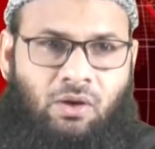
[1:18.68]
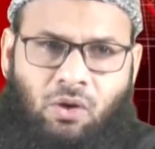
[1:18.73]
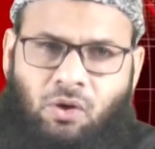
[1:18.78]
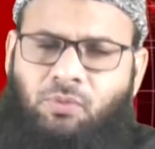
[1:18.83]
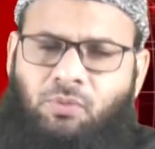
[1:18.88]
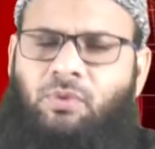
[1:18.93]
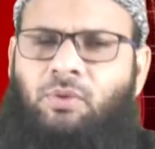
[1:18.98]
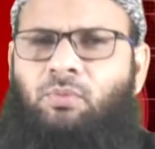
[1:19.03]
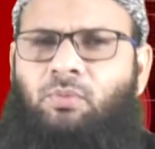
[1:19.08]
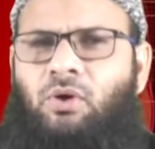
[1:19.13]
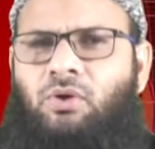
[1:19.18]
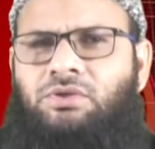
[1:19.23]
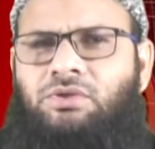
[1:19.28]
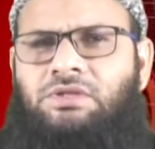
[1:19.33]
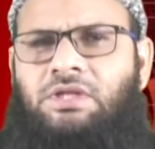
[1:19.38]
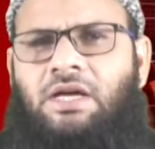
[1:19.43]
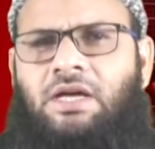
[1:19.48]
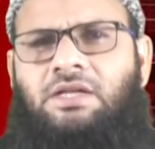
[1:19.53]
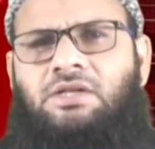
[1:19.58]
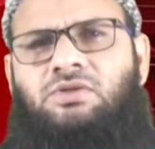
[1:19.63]
और भी बहुत
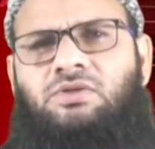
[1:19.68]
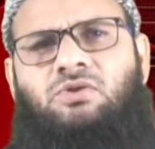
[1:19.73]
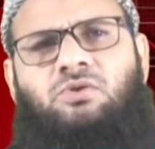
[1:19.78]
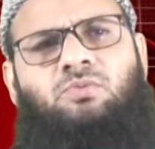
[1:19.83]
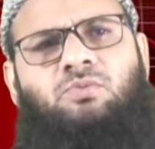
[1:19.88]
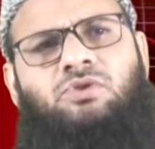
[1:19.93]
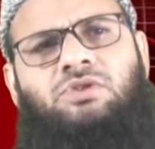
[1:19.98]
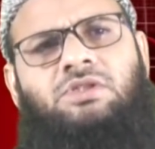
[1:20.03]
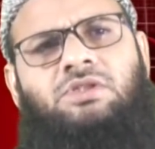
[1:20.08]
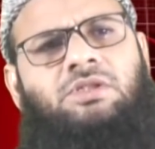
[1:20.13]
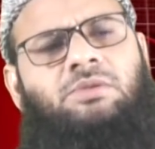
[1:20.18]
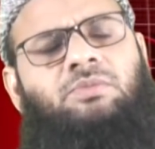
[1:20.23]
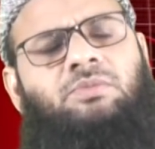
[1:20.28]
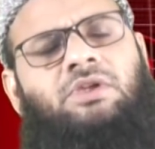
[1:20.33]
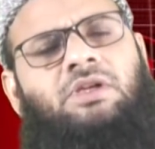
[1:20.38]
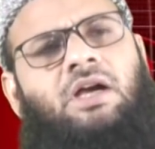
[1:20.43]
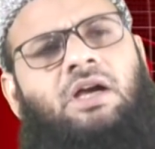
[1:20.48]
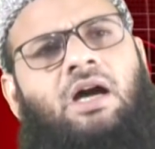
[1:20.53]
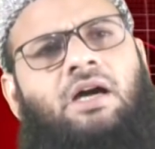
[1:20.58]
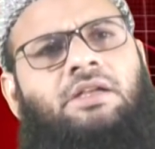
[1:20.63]
सारी जुल्म सितम
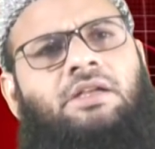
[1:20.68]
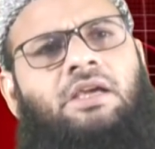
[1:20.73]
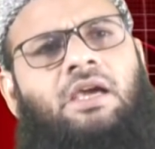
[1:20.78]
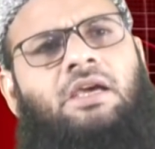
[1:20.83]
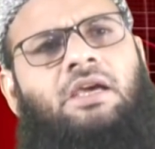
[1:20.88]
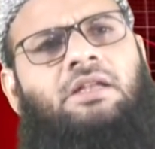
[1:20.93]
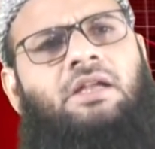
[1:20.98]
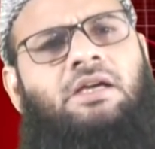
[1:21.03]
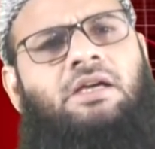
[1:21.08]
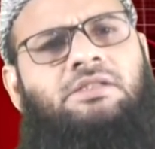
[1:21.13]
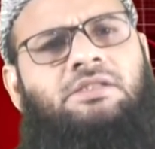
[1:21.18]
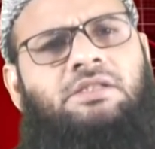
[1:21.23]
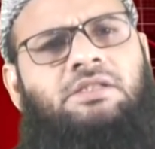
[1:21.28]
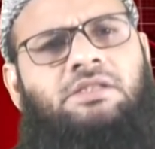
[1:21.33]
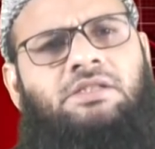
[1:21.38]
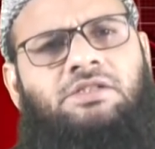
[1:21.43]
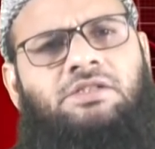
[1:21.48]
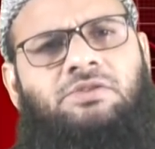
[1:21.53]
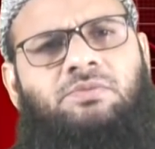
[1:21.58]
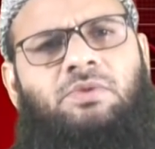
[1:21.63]
की कहानियाँ हैं
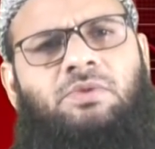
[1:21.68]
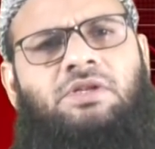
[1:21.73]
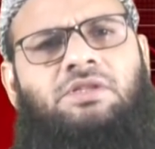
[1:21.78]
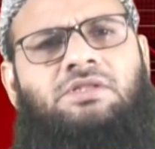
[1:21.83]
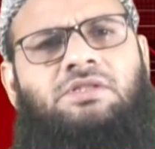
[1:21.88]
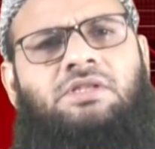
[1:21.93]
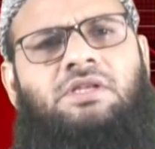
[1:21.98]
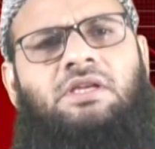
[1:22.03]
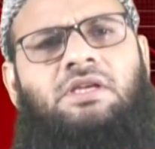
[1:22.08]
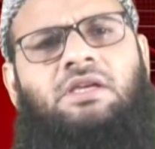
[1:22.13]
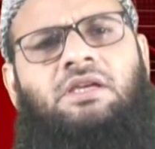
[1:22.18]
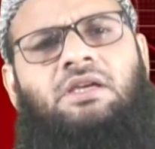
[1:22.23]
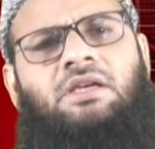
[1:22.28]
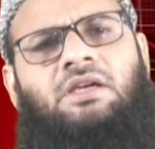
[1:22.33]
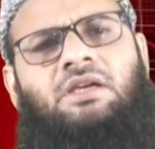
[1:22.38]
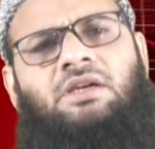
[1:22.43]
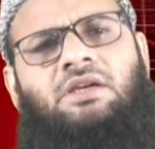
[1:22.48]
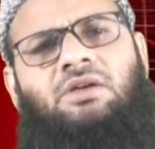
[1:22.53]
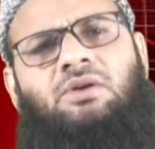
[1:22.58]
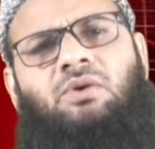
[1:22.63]
नाजीन कश्मीर से
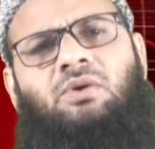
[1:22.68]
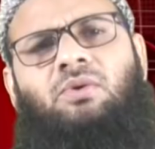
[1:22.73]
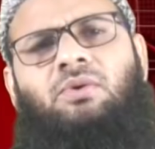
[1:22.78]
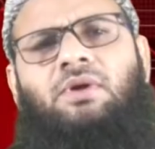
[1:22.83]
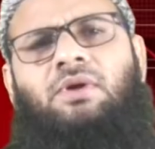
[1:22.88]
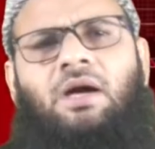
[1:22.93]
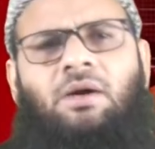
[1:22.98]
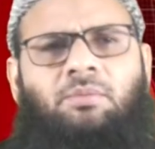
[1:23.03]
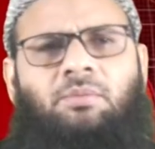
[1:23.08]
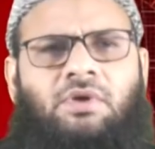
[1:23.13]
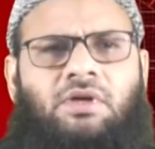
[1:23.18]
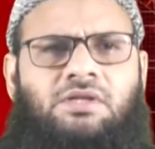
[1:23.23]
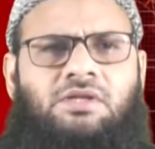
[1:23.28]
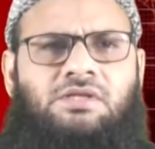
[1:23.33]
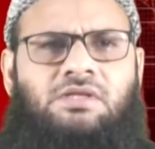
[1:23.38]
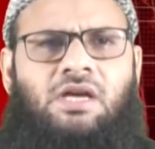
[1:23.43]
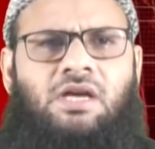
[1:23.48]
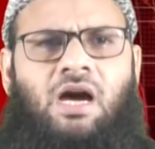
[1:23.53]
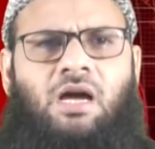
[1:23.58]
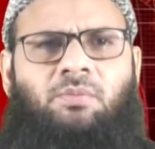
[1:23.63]
कोरोना में
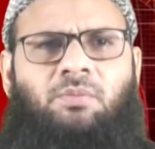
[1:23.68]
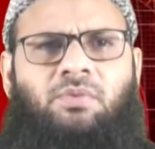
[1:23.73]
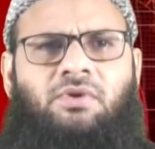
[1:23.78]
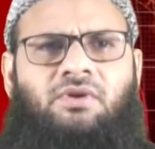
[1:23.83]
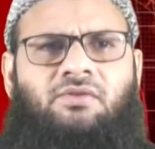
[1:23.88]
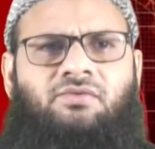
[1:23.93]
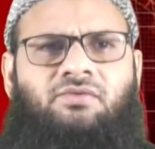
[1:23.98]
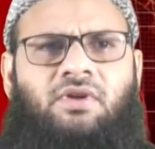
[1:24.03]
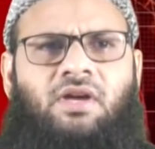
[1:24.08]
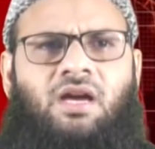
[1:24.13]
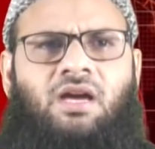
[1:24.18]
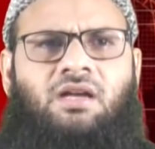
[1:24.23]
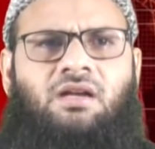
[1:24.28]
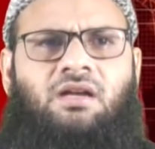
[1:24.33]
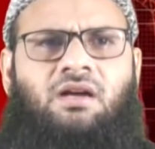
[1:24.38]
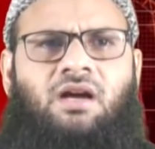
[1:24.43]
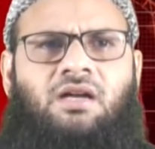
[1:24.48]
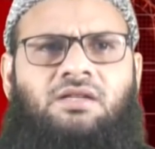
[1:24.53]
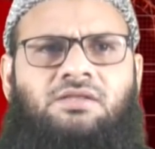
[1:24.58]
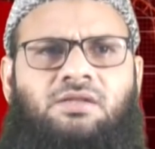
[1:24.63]
सीआरपीएफ के
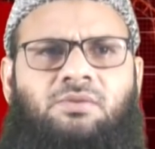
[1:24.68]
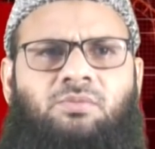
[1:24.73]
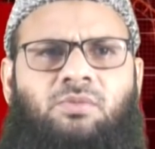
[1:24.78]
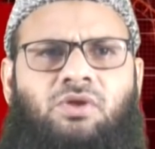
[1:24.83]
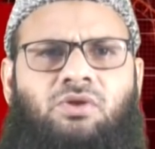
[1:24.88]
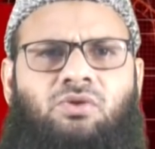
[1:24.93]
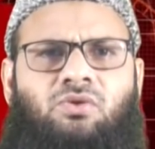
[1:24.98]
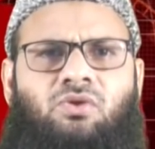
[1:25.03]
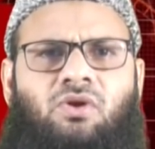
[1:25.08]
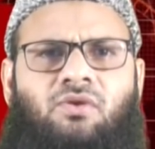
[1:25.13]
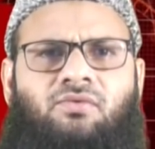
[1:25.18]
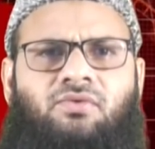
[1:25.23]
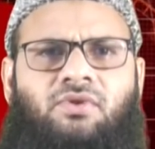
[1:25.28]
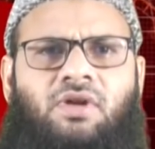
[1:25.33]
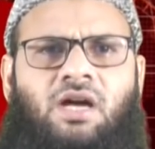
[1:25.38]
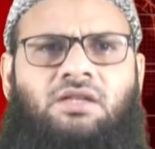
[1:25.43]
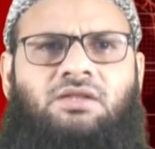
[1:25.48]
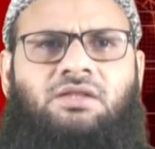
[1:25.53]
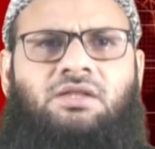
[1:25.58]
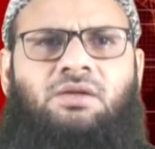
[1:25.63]
अहलकार समेत दो
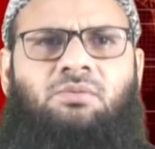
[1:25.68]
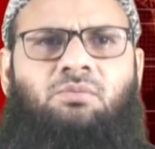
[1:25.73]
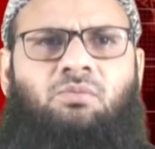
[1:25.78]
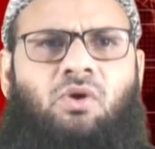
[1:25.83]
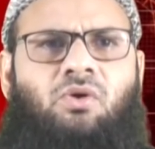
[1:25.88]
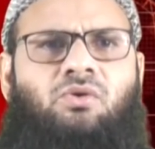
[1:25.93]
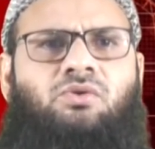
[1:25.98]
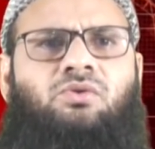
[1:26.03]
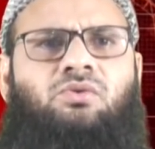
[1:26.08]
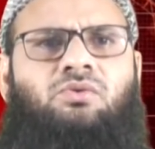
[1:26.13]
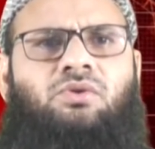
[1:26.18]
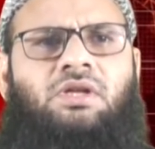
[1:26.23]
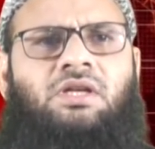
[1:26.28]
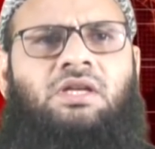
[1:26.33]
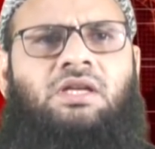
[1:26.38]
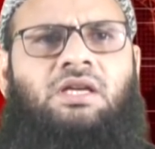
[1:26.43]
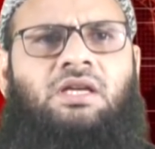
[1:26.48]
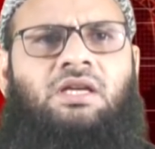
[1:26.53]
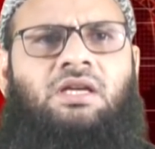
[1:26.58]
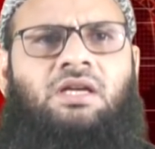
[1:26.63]
अफराद की मौत होने
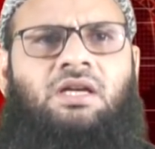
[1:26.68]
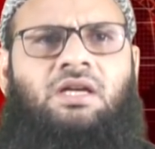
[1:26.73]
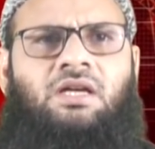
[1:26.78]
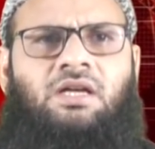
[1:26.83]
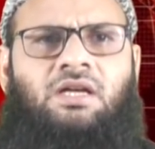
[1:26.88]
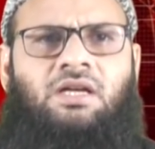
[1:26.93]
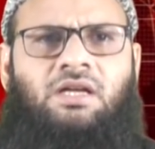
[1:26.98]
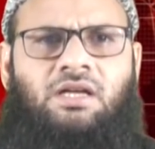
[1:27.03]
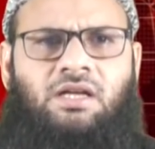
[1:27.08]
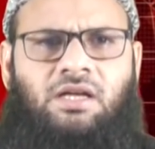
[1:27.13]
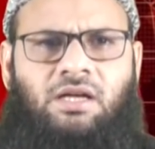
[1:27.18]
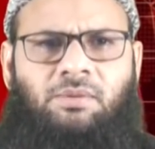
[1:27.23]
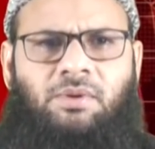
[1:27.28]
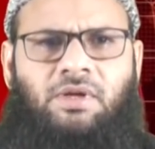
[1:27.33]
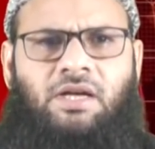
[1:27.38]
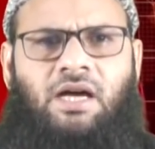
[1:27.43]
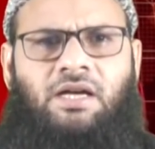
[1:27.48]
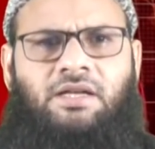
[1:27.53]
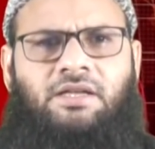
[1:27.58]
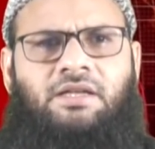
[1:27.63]
की
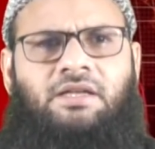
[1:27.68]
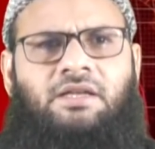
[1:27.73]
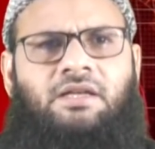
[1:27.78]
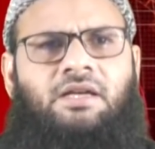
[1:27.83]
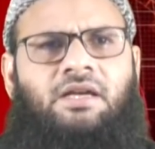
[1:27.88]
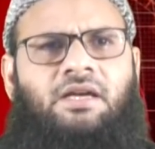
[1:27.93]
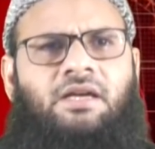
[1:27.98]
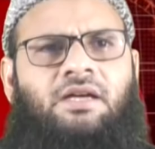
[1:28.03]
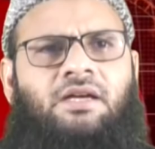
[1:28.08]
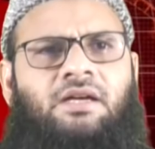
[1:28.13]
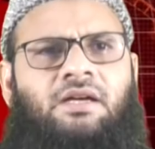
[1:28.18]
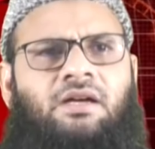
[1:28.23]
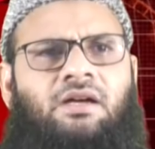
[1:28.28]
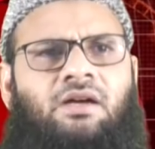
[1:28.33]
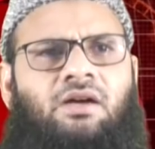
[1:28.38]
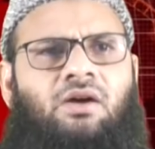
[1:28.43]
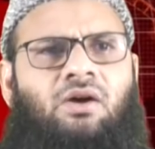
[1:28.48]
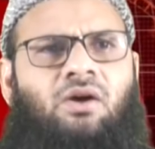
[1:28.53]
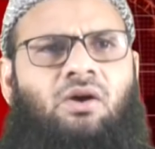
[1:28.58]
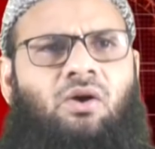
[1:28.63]
खबर आ रही है
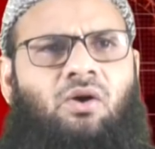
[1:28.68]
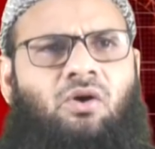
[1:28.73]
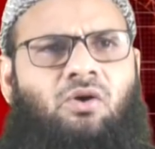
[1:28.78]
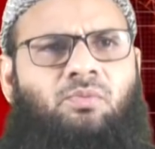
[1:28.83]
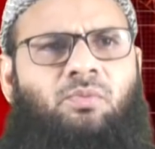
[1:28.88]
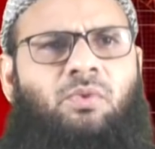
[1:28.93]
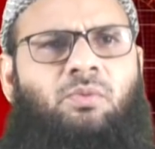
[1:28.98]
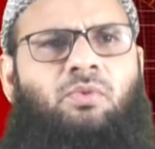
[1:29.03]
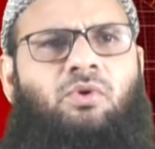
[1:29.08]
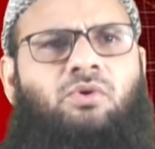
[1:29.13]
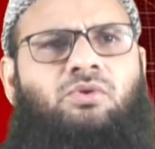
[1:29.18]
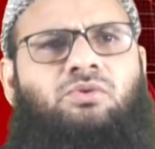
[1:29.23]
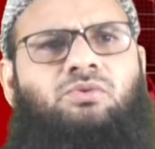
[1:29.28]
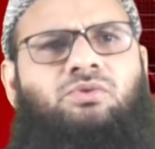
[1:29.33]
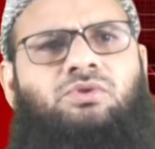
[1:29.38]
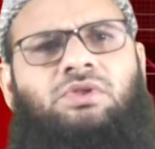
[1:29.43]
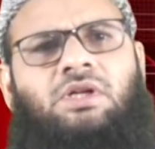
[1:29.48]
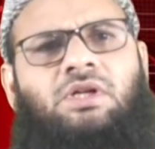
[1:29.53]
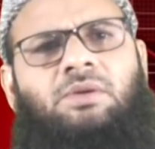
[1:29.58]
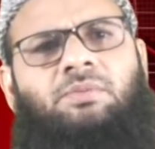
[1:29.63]
और भी बहुत
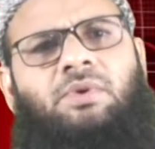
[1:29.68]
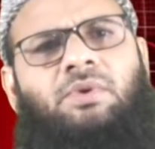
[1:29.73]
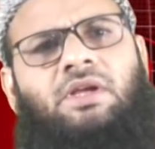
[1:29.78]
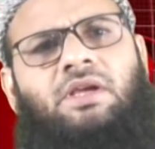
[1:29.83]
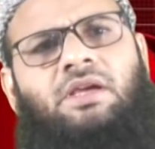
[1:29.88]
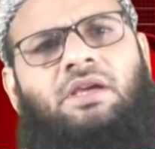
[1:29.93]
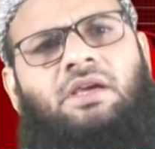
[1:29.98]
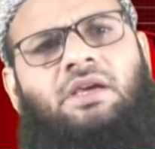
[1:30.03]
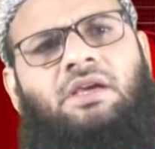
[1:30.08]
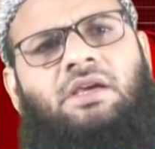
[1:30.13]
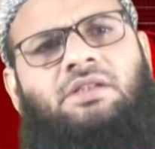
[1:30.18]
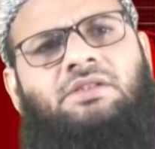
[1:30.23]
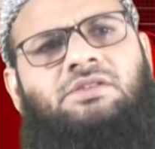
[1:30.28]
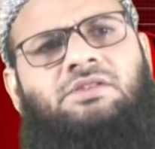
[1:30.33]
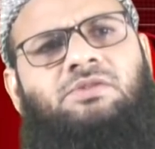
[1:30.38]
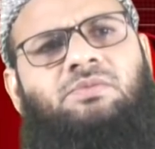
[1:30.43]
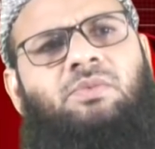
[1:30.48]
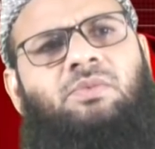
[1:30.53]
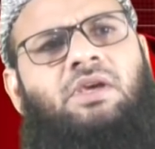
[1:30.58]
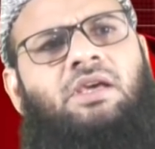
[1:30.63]
कुछ खबरें हैं
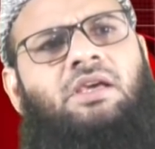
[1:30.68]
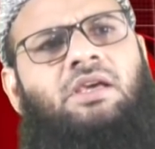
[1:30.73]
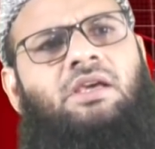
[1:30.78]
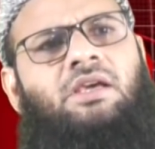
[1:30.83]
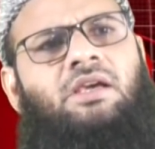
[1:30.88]
जिसमें